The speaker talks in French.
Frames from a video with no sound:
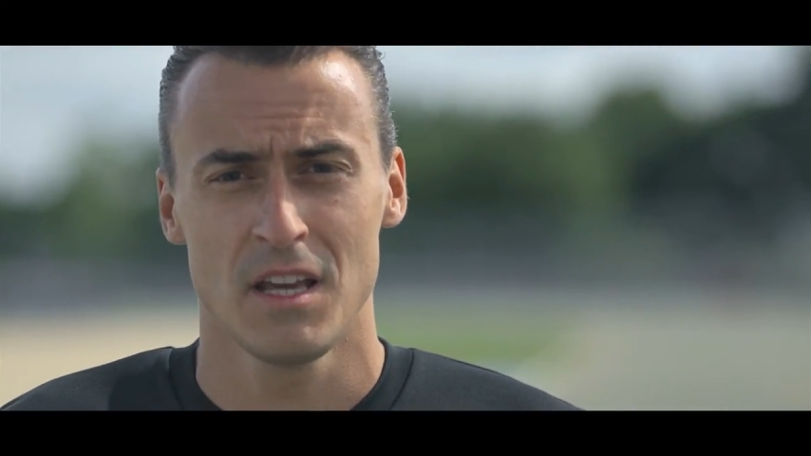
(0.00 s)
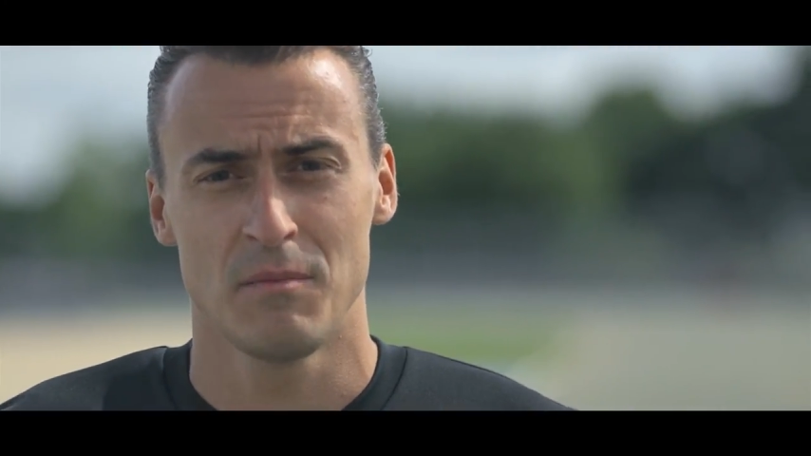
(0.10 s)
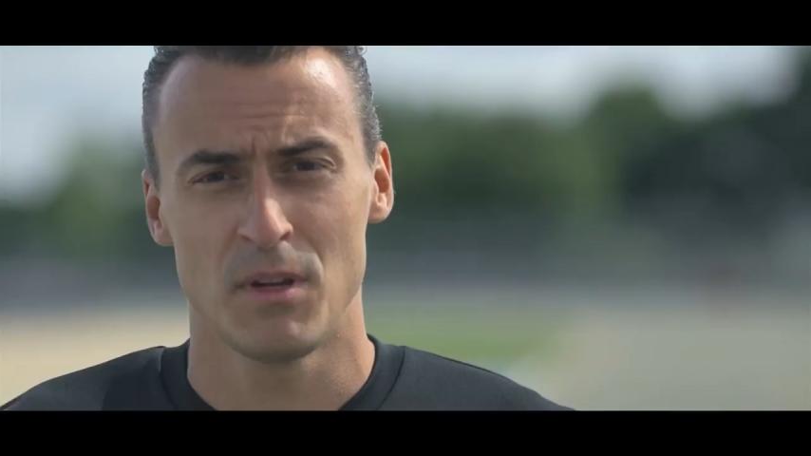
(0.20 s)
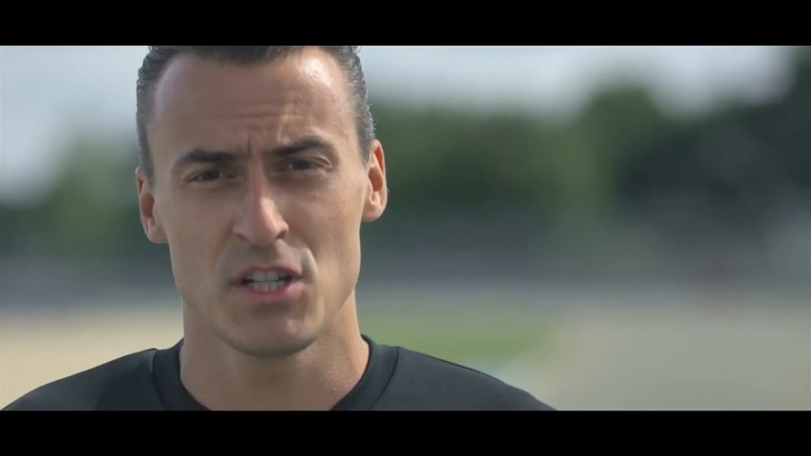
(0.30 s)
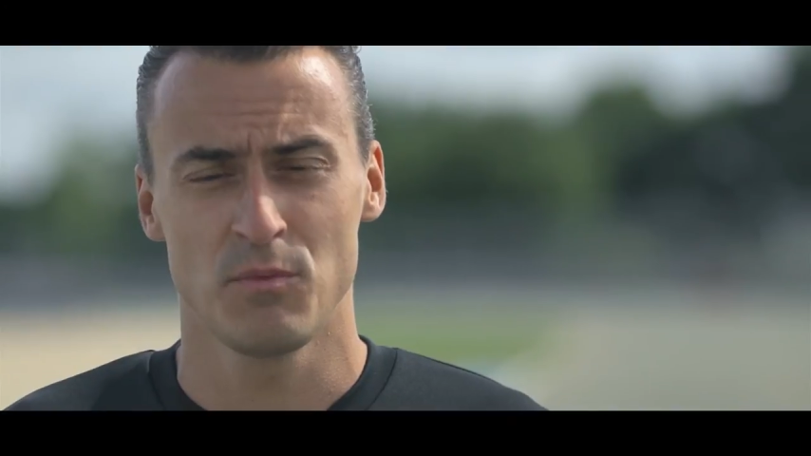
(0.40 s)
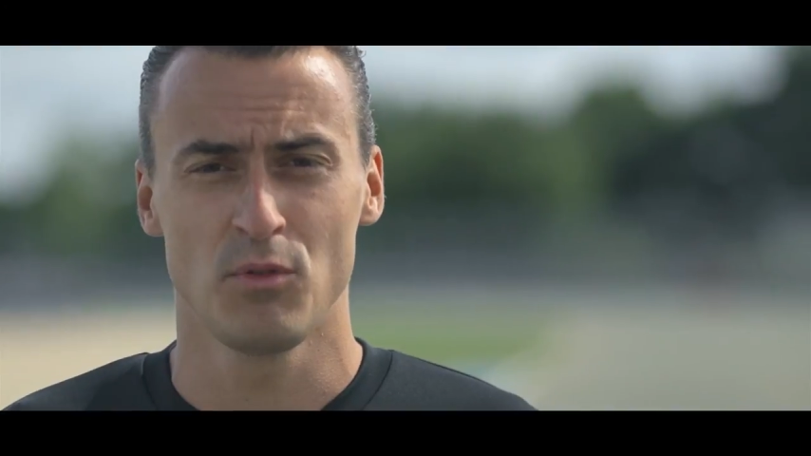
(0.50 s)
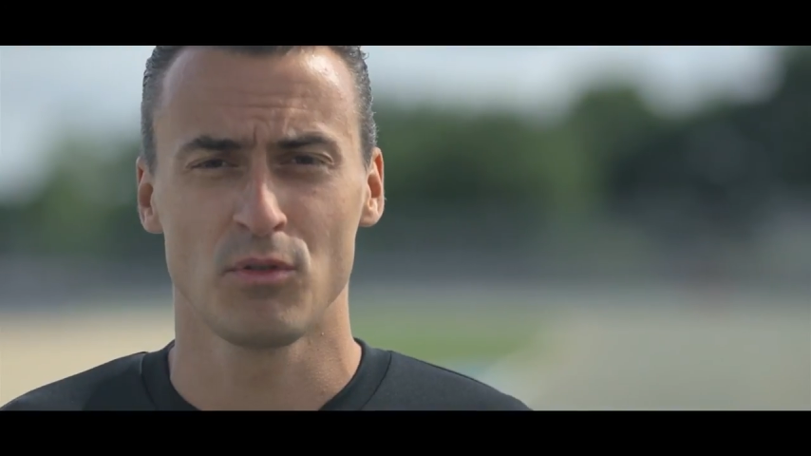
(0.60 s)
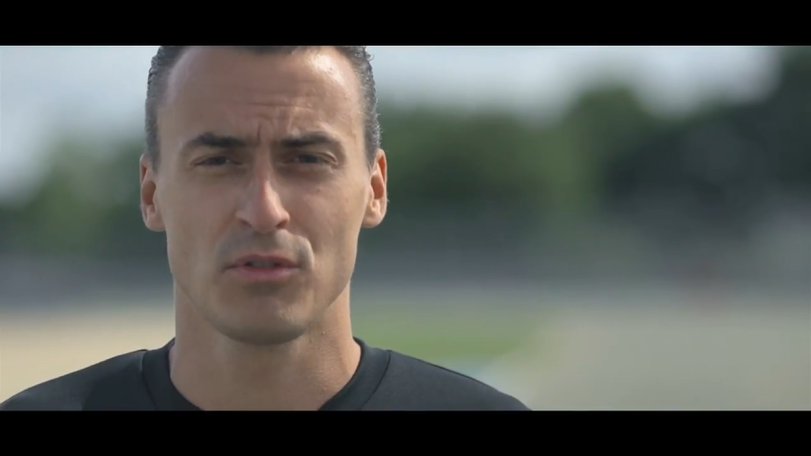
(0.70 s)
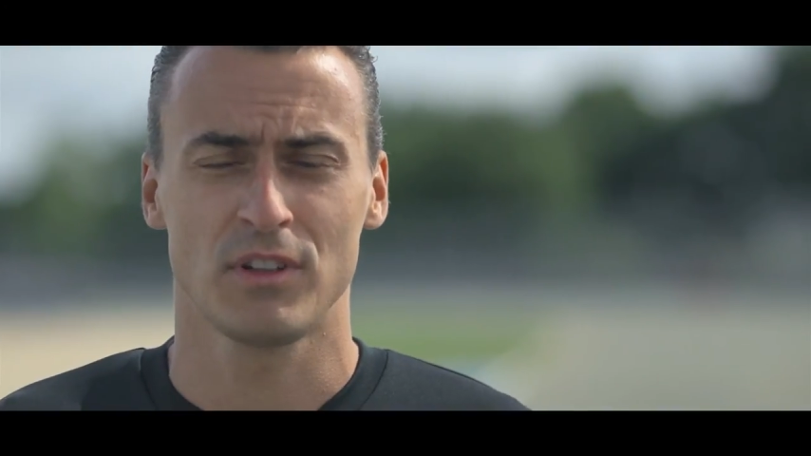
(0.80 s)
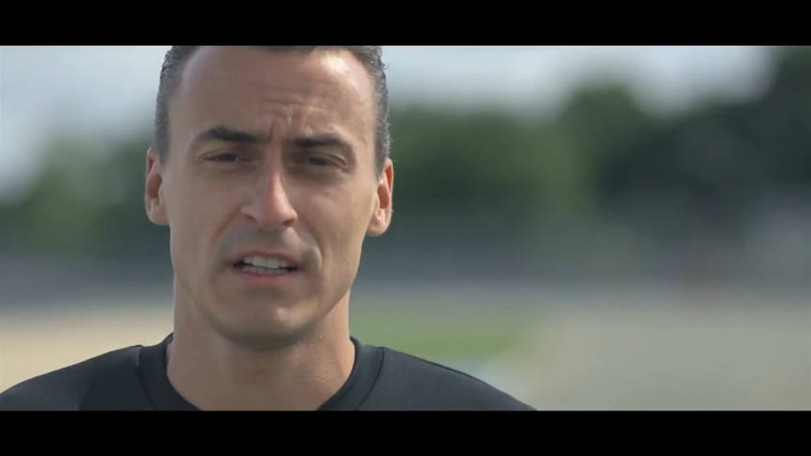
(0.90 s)
mais j'ai pu
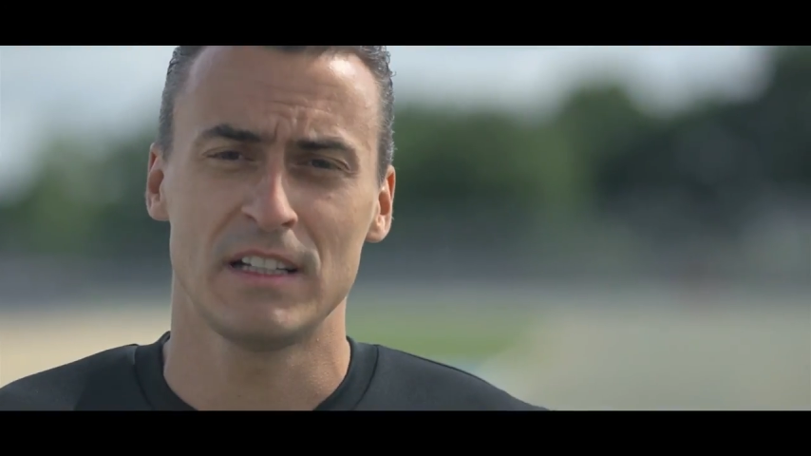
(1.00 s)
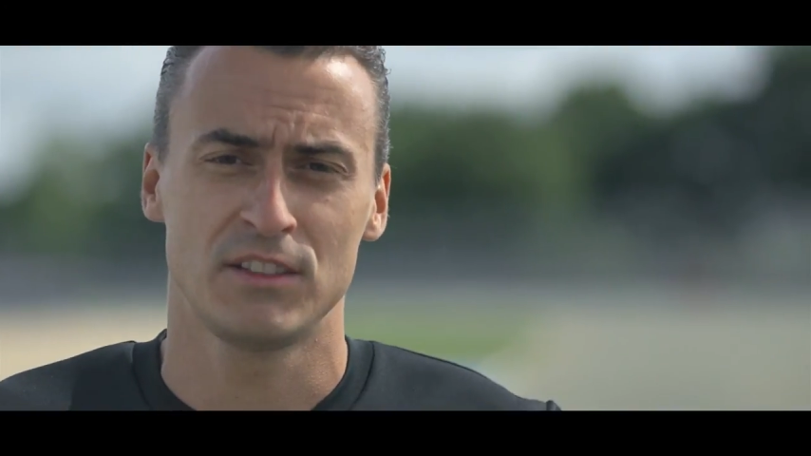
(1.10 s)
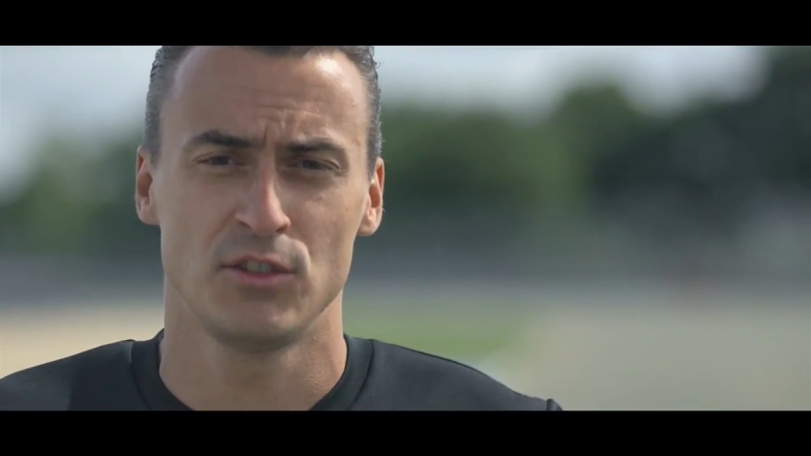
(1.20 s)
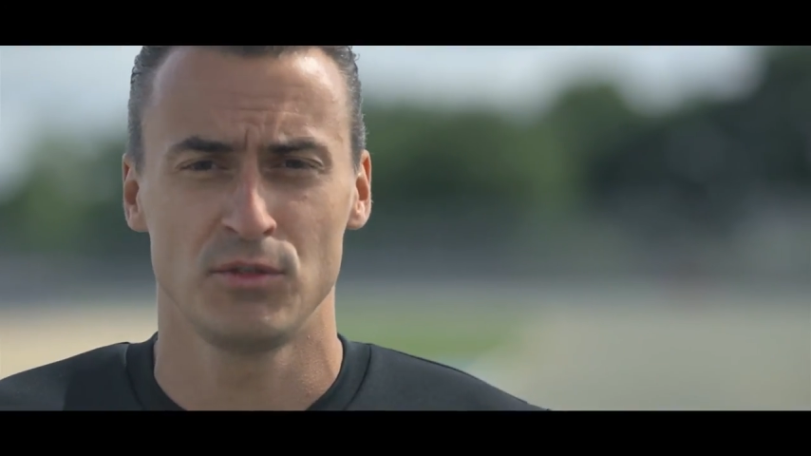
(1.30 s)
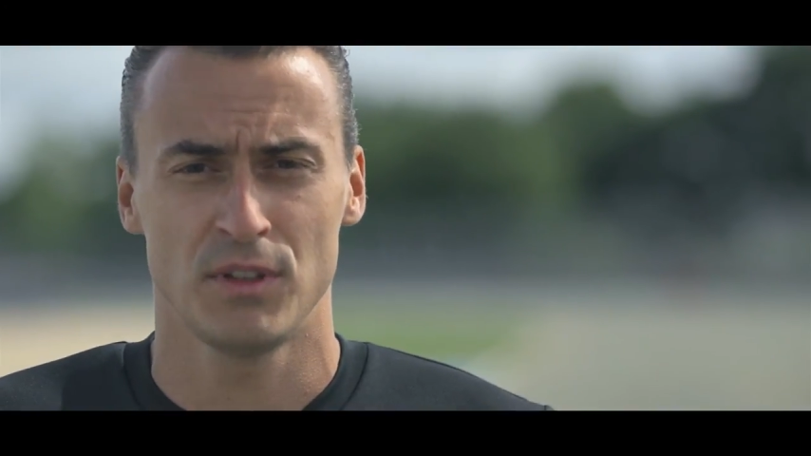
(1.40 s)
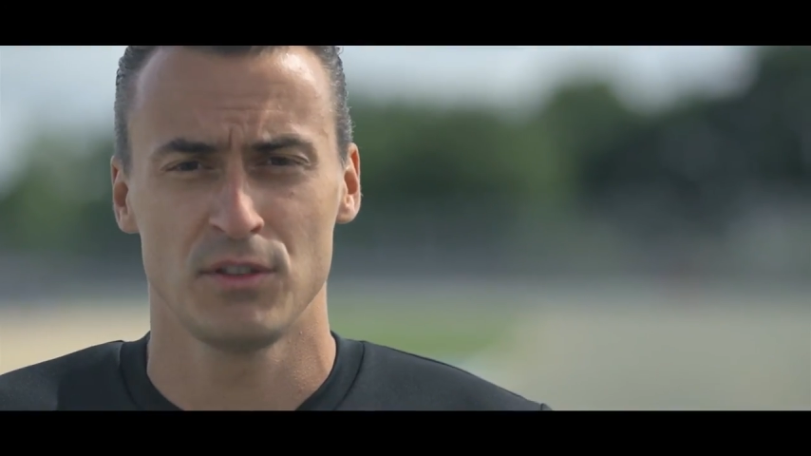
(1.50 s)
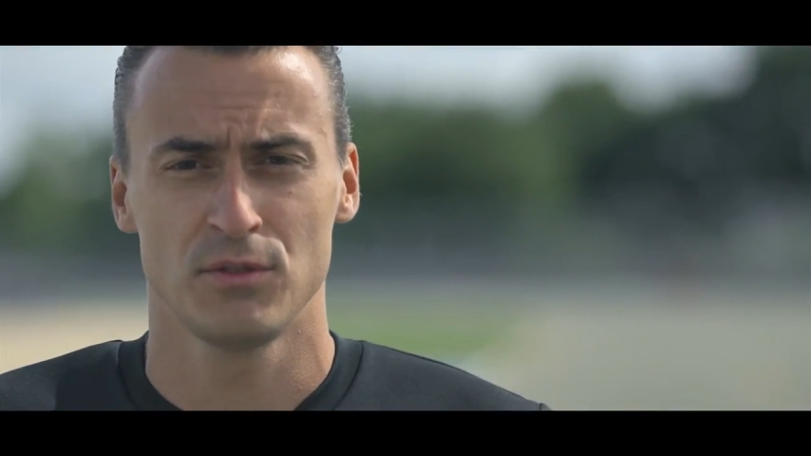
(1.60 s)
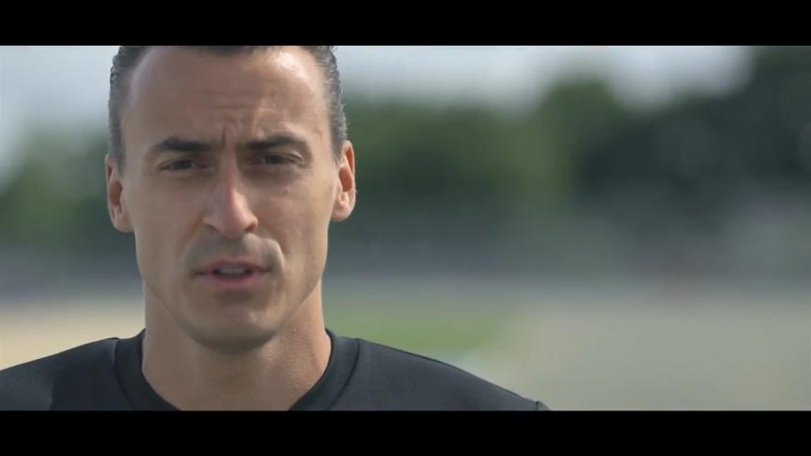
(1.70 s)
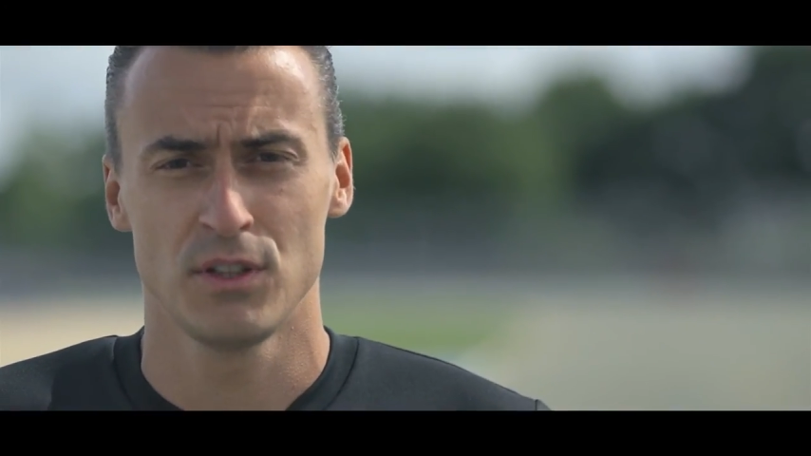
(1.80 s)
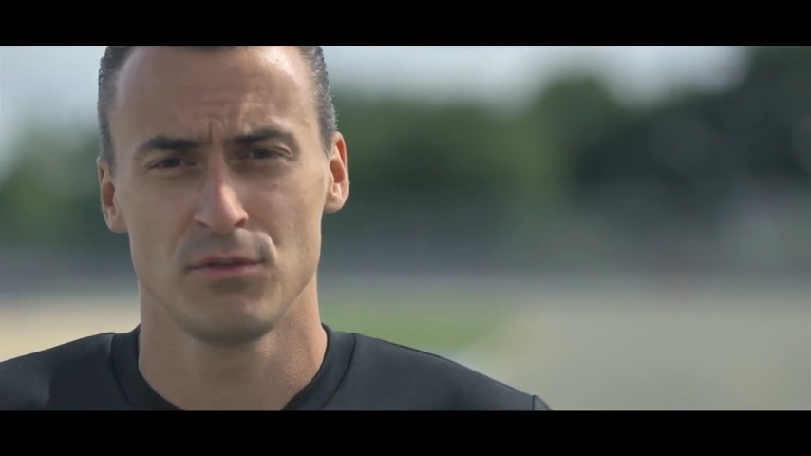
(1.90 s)
contrôler la
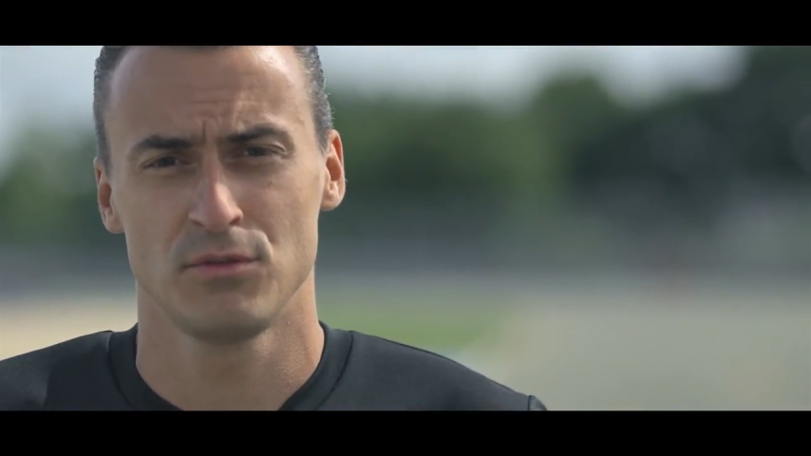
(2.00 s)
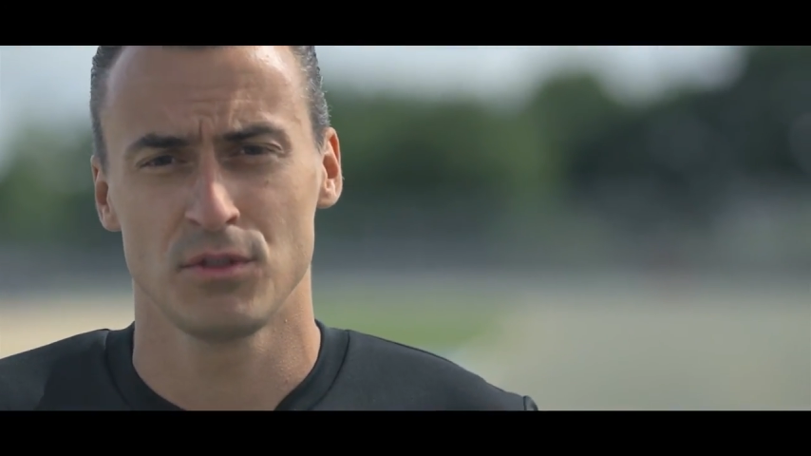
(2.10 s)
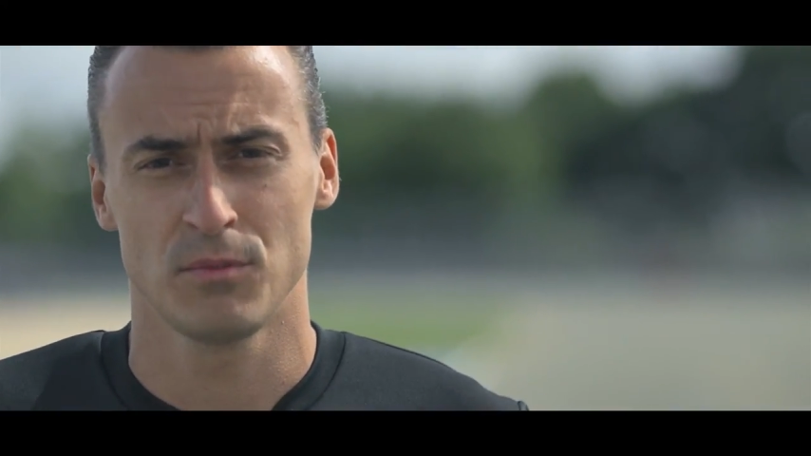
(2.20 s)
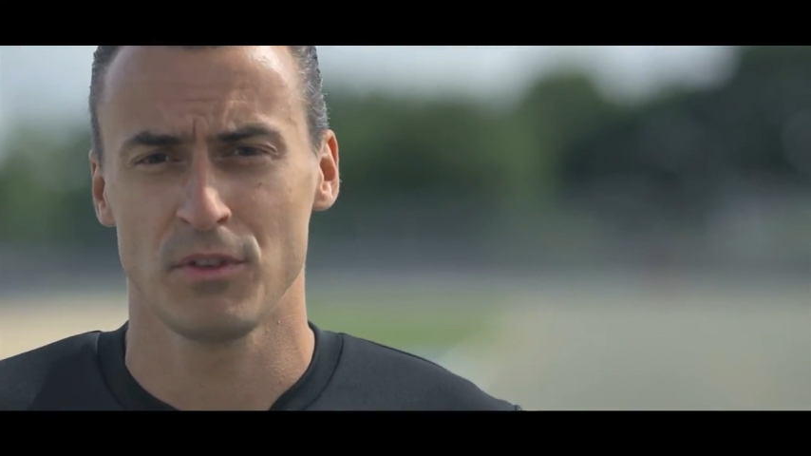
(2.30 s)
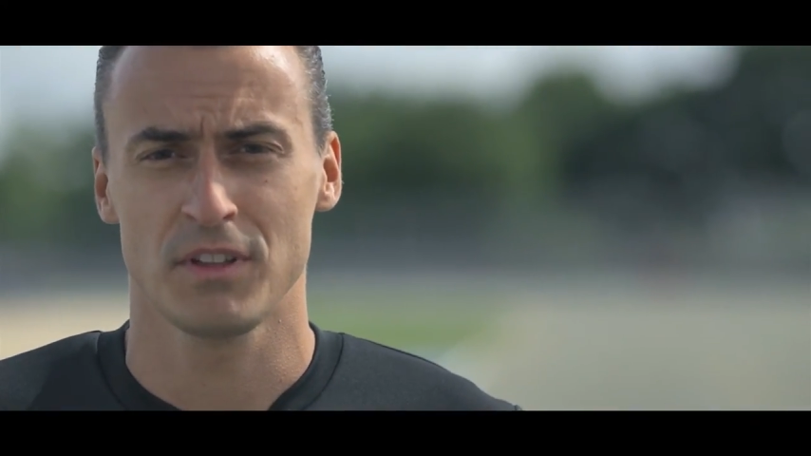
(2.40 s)
situation et justement,